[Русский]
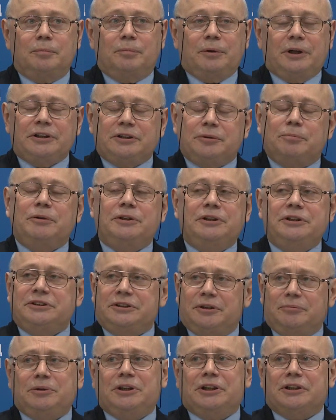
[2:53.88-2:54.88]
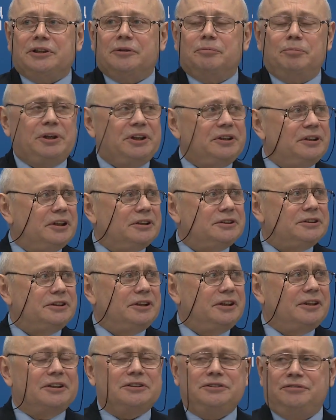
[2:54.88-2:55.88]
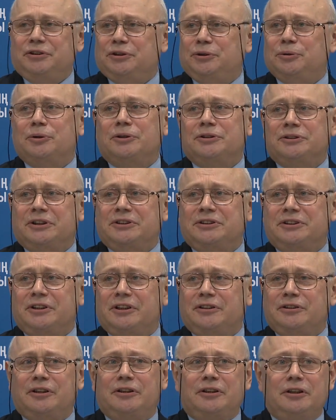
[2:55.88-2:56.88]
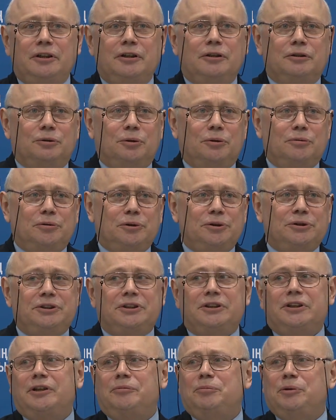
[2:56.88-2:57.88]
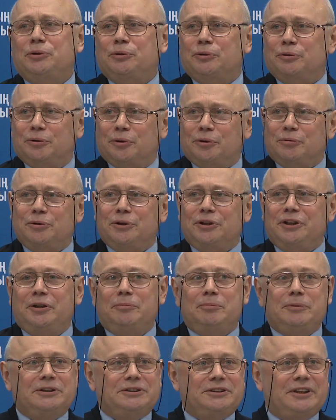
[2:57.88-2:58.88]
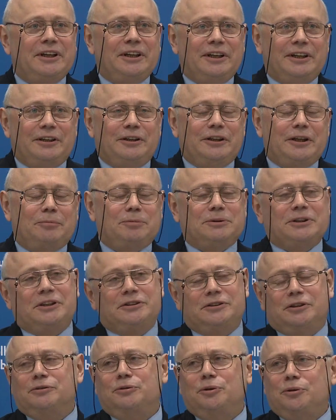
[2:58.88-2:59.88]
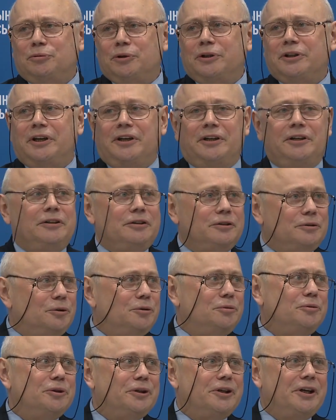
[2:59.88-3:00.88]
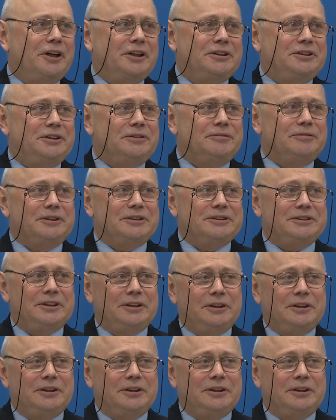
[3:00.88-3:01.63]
это, несомненно, придаст развитию Казахстана новую динамику, новую гибкость и, я бы сказал, новую, новую креативность.